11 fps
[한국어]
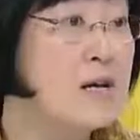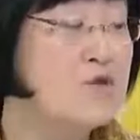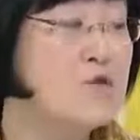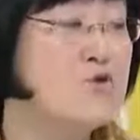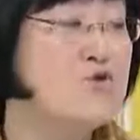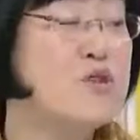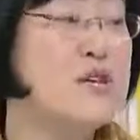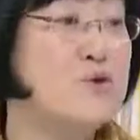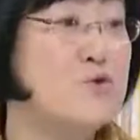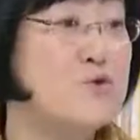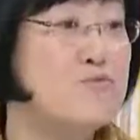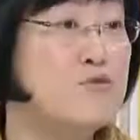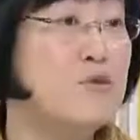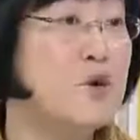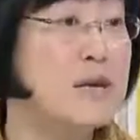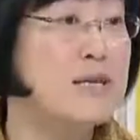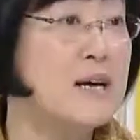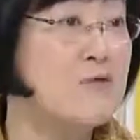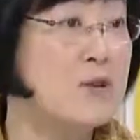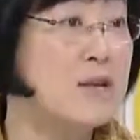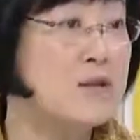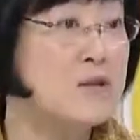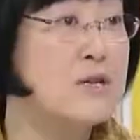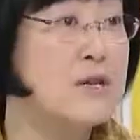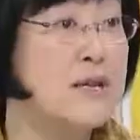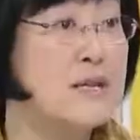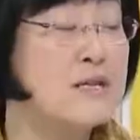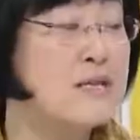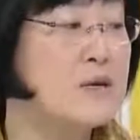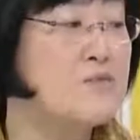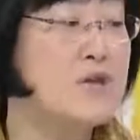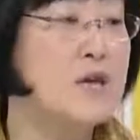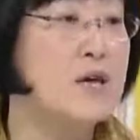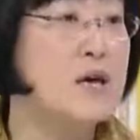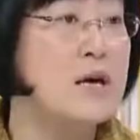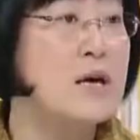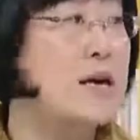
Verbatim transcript: 우리 준이가 조금 부족하다 우리가 그런 얘기를 했기 때문에 음.